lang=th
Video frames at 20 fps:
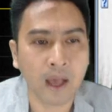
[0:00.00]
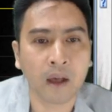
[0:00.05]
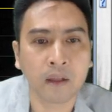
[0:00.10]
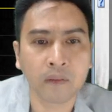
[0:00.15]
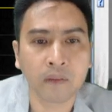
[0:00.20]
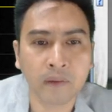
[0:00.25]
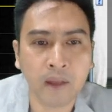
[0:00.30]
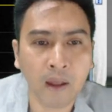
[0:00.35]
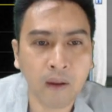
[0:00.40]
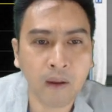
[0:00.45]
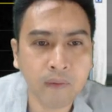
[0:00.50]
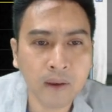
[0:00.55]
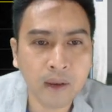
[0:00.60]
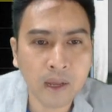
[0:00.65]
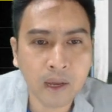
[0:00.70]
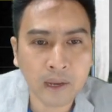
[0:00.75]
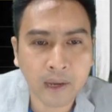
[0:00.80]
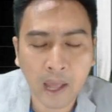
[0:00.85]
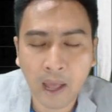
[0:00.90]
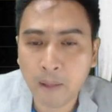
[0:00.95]
ตรงแถวนี้
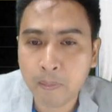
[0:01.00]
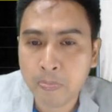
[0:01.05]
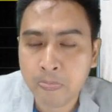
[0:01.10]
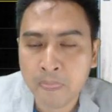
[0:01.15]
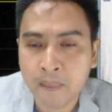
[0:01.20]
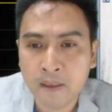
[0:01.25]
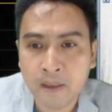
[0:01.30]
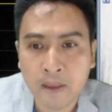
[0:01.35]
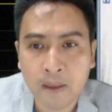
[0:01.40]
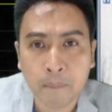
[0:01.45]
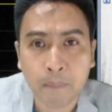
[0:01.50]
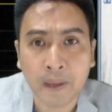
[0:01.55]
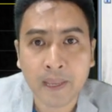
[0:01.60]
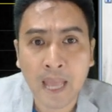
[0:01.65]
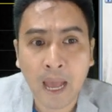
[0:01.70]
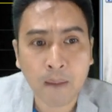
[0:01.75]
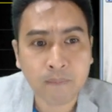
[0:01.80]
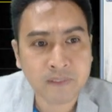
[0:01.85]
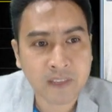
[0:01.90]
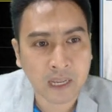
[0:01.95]
เลยนะพ
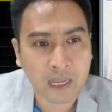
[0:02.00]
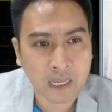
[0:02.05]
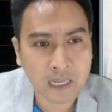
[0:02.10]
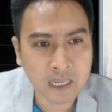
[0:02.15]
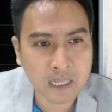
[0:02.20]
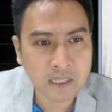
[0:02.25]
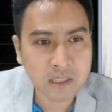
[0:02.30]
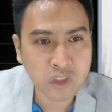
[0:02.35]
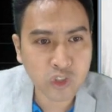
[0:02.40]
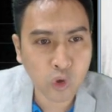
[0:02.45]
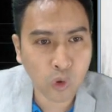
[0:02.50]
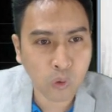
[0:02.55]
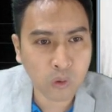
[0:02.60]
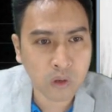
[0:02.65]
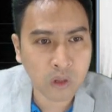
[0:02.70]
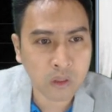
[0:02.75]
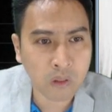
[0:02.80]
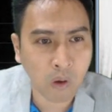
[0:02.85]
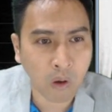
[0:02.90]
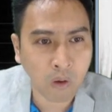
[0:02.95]
ยายามจะขึ้นชน
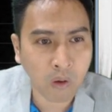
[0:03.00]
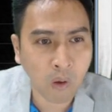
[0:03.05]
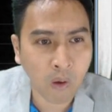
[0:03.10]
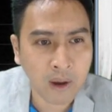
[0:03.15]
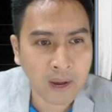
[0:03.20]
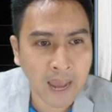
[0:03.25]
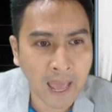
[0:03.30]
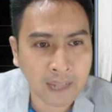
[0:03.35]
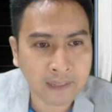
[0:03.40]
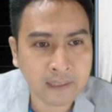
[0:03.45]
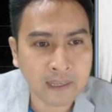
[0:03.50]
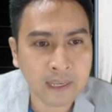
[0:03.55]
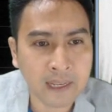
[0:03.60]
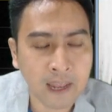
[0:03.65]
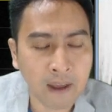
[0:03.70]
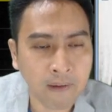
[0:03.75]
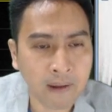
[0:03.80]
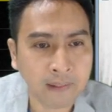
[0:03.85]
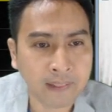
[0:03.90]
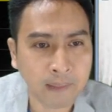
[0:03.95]
200หลายที
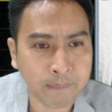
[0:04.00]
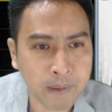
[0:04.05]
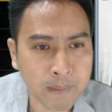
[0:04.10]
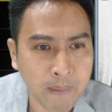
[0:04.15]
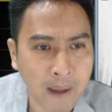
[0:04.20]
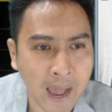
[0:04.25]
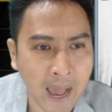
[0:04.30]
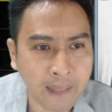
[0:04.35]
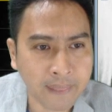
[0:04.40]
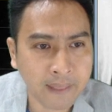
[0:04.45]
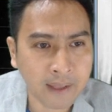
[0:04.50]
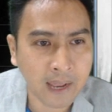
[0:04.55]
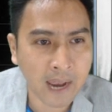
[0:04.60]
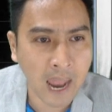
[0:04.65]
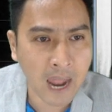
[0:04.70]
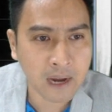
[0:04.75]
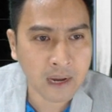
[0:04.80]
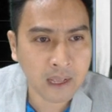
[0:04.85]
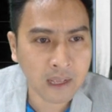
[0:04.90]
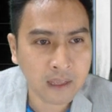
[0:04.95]
แล้วนะแต่ไม่ผ่านสักค
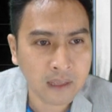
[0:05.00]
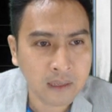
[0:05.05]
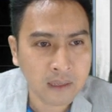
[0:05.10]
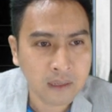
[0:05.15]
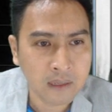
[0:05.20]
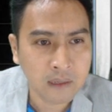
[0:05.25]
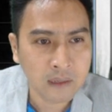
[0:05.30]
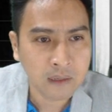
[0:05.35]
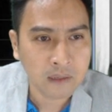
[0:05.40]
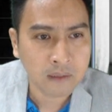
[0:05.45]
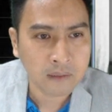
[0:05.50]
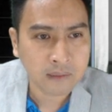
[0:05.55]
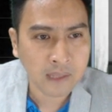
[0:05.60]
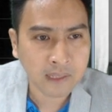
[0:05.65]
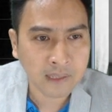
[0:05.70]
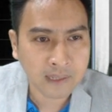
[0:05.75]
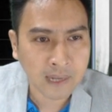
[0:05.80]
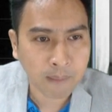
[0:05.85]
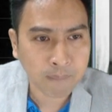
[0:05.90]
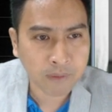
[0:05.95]
รั้งนะ ถ้า
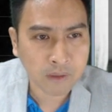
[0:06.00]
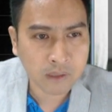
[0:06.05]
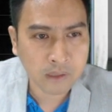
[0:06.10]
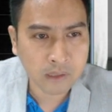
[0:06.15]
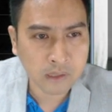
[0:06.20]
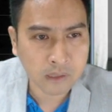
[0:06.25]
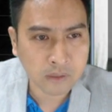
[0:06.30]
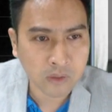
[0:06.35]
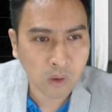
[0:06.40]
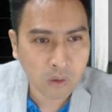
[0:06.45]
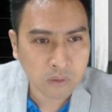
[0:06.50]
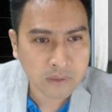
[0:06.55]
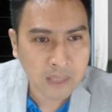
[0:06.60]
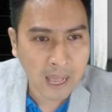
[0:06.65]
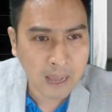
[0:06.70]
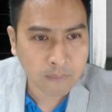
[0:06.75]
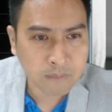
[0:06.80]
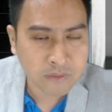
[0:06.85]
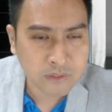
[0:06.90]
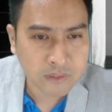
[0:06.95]
จะนับก็คือ1 2
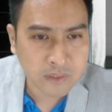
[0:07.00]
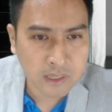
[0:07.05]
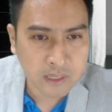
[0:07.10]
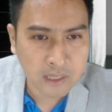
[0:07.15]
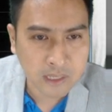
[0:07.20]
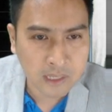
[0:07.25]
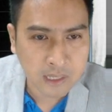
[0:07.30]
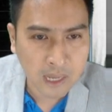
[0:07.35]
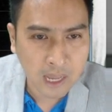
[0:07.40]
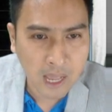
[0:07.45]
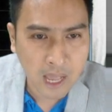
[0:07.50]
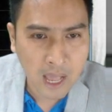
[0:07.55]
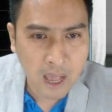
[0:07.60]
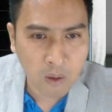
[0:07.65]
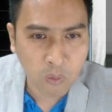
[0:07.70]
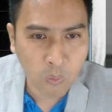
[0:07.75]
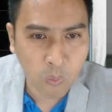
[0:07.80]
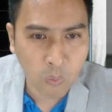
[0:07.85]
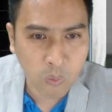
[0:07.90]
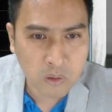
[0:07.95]
3 4
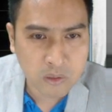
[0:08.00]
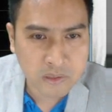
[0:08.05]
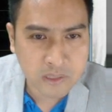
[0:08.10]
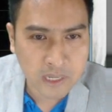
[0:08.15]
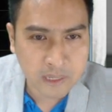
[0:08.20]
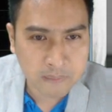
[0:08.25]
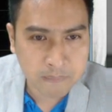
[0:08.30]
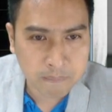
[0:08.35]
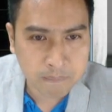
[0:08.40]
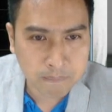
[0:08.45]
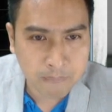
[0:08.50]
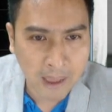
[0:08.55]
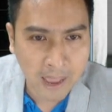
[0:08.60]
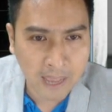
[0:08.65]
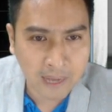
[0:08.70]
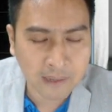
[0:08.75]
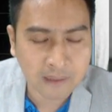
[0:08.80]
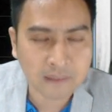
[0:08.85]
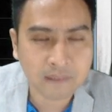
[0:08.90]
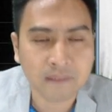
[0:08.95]
5 6 7
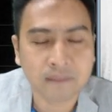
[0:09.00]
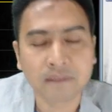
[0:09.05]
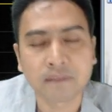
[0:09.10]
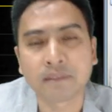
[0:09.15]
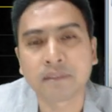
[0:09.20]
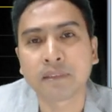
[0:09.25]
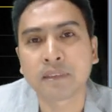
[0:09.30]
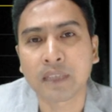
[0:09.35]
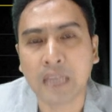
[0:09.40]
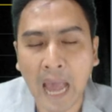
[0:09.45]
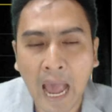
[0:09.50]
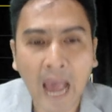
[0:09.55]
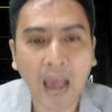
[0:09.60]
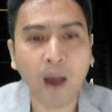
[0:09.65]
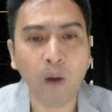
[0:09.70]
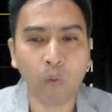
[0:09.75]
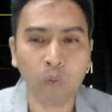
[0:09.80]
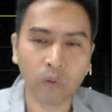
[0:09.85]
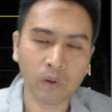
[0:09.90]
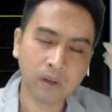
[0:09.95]
8
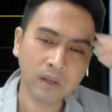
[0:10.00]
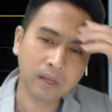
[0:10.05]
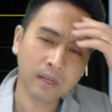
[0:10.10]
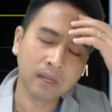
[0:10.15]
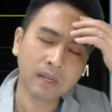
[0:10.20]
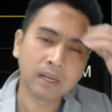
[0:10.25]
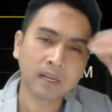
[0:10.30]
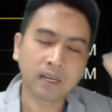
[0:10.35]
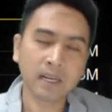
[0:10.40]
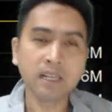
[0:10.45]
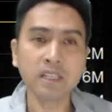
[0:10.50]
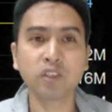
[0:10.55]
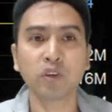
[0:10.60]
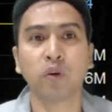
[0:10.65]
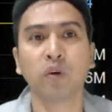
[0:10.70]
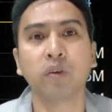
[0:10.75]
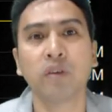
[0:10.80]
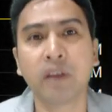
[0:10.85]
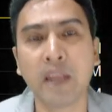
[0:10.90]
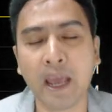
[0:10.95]
9 ขึ้นช
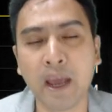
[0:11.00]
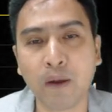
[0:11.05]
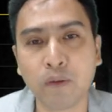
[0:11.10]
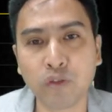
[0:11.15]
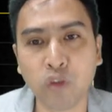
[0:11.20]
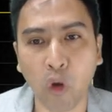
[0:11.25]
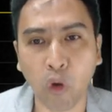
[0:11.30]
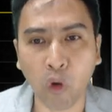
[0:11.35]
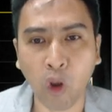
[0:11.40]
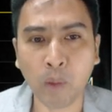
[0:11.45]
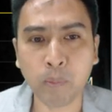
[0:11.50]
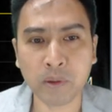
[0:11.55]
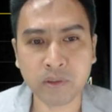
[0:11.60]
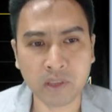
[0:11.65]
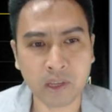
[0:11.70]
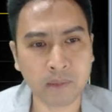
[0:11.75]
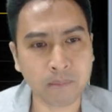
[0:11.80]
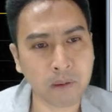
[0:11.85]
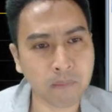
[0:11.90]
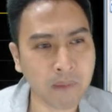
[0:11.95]
นแนว
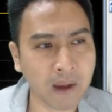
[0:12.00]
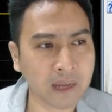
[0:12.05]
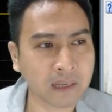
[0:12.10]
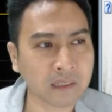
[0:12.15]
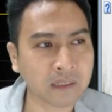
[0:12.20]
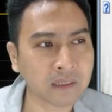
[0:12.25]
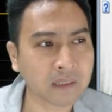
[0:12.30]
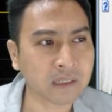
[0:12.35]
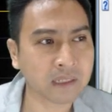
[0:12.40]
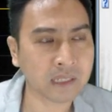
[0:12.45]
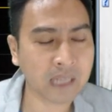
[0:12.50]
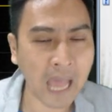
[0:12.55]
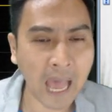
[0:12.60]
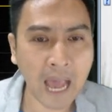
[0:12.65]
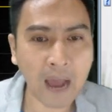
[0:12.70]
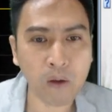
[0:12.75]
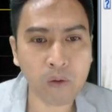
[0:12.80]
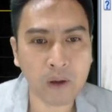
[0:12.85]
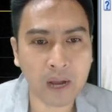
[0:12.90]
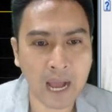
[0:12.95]
200% ประมาณ
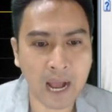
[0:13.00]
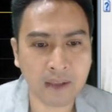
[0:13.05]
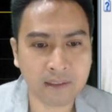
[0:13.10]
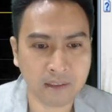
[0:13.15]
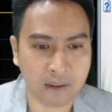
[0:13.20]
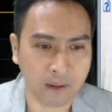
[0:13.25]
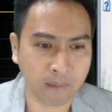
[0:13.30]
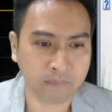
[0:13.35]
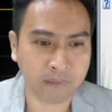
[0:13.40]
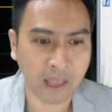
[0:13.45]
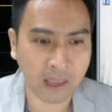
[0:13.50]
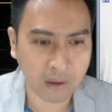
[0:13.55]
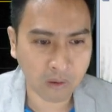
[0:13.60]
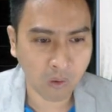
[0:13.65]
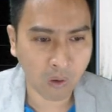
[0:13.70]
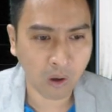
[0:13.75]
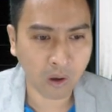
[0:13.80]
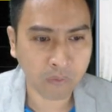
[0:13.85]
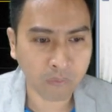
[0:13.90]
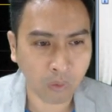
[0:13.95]
9ครั้งสำหรับไท
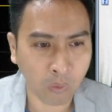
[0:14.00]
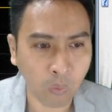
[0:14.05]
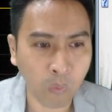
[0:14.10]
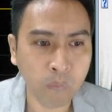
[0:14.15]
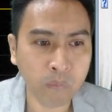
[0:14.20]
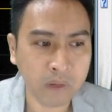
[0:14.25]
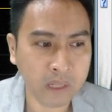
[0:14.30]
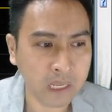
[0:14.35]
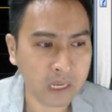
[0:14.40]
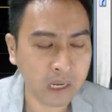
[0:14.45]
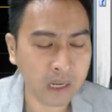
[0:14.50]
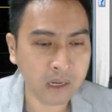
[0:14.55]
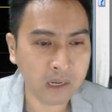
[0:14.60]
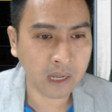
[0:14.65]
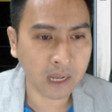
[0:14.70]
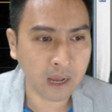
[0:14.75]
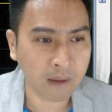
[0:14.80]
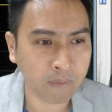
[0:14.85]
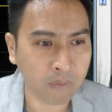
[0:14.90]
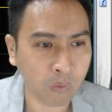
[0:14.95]
คอนวอลลุ่มดีขึ้น
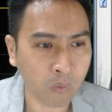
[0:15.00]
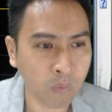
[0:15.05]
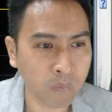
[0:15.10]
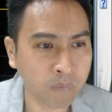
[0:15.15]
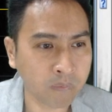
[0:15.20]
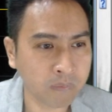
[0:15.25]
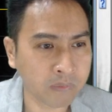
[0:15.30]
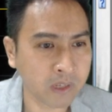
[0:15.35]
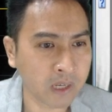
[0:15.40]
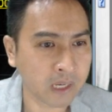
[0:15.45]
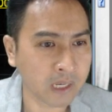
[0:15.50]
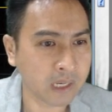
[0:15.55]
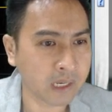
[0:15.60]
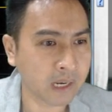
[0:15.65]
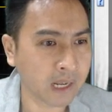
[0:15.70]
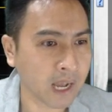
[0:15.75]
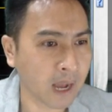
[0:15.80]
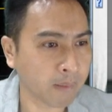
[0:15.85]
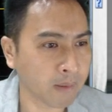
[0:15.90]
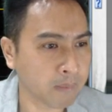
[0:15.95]
ครับวอลลุ่มเยอะขึ้น
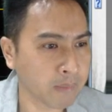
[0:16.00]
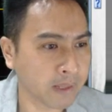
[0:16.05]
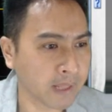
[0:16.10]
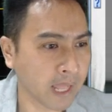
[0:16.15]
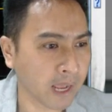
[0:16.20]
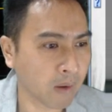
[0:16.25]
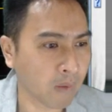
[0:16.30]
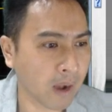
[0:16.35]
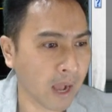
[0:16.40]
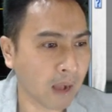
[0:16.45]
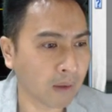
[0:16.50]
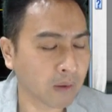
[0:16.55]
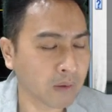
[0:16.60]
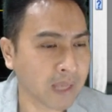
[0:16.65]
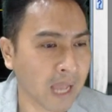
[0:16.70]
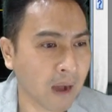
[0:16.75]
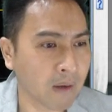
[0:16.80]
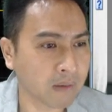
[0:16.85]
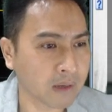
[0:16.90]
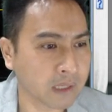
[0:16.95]
นะครับแล้วมีแท่งขา
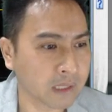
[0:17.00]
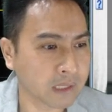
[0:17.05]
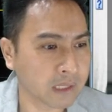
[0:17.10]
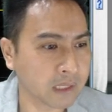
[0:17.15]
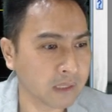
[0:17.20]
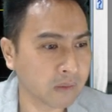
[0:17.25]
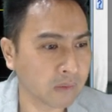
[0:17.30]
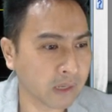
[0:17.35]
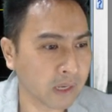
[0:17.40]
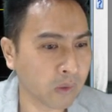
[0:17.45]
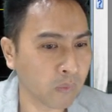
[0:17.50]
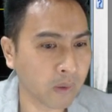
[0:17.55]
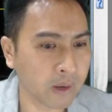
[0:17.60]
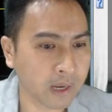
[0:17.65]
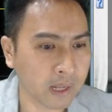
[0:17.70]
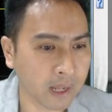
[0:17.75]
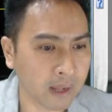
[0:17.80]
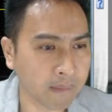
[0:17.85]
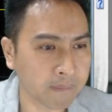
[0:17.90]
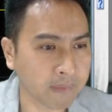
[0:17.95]
วๆยาวๆเกิดขึ้นตรงนี้ด้วย
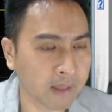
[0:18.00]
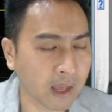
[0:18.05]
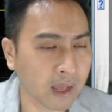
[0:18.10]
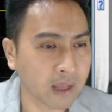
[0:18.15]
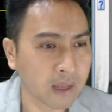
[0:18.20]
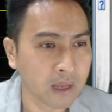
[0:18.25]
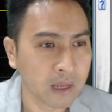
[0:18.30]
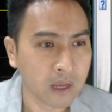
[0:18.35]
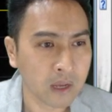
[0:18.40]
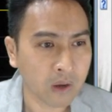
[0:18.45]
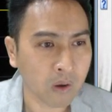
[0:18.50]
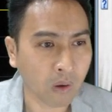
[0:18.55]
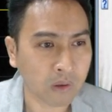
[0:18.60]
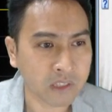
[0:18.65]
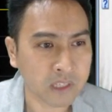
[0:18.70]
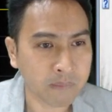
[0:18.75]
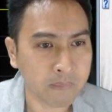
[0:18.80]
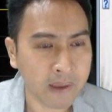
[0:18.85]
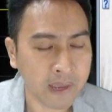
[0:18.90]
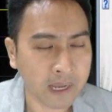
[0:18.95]
นะครับนะก่อน
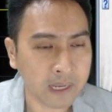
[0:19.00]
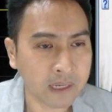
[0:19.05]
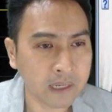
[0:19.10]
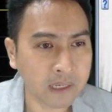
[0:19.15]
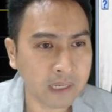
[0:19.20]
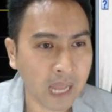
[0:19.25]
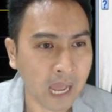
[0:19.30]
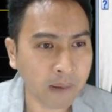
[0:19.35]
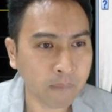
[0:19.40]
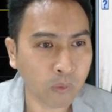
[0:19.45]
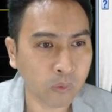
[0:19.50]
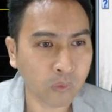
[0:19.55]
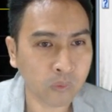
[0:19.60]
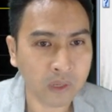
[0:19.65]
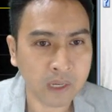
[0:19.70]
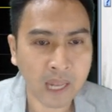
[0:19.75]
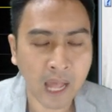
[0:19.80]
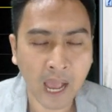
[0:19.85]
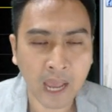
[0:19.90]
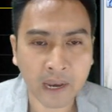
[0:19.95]
จะเบรกขึ้นด้านบนตร
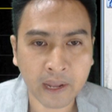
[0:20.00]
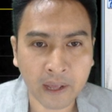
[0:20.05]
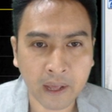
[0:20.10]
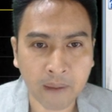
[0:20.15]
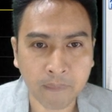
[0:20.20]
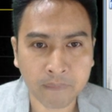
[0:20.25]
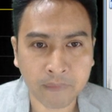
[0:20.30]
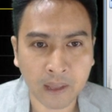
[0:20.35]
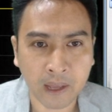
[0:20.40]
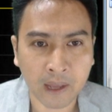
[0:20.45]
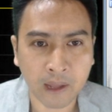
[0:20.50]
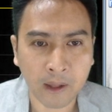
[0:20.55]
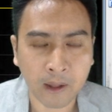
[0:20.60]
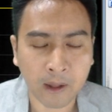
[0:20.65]
งนี้ได้นะครับนะ